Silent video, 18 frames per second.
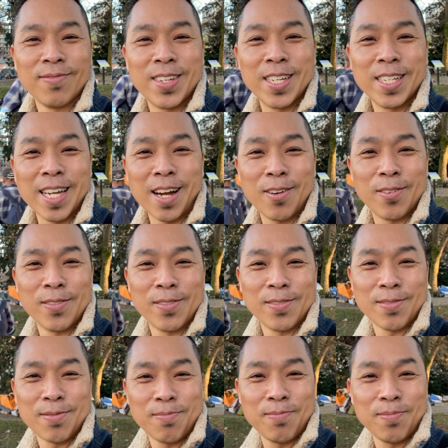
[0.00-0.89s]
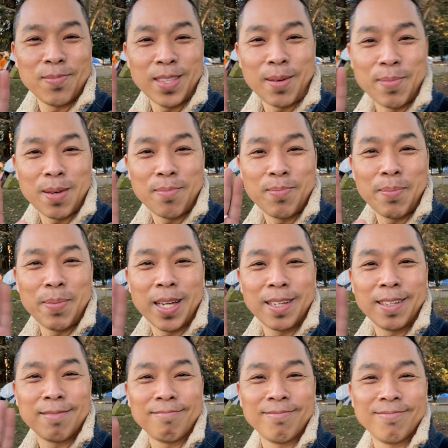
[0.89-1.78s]
Xin chào. Tạm biệt. Bye
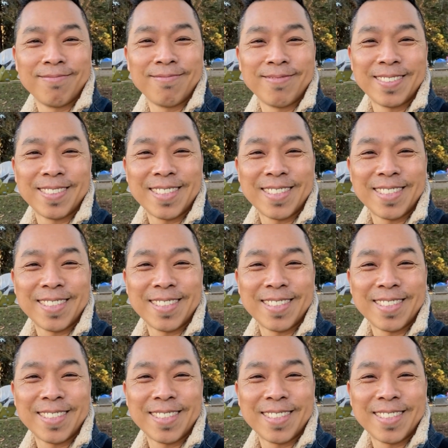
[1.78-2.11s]
bye.